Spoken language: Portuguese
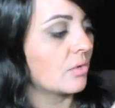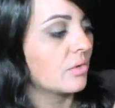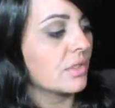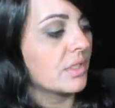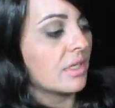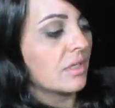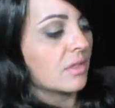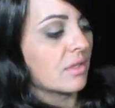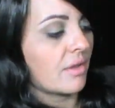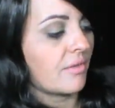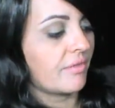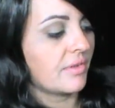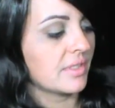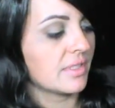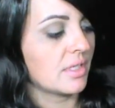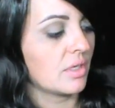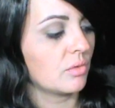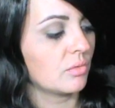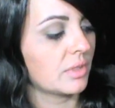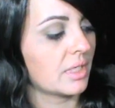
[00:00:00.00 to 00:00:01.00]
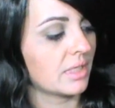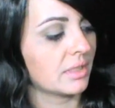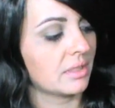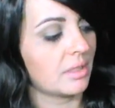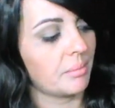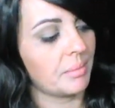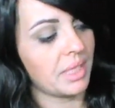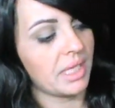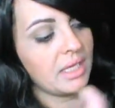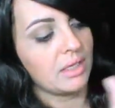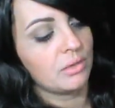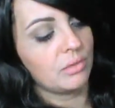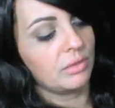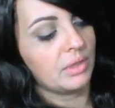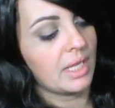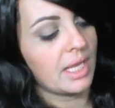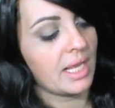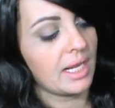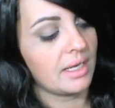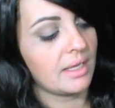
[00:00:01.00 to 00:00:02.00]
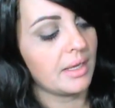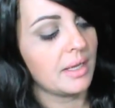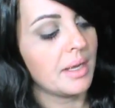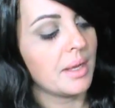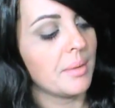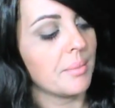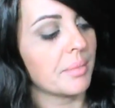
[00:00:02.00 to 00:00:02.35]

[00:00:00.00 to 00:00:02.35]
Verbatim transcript: quando você está fazendo um tratamento nela,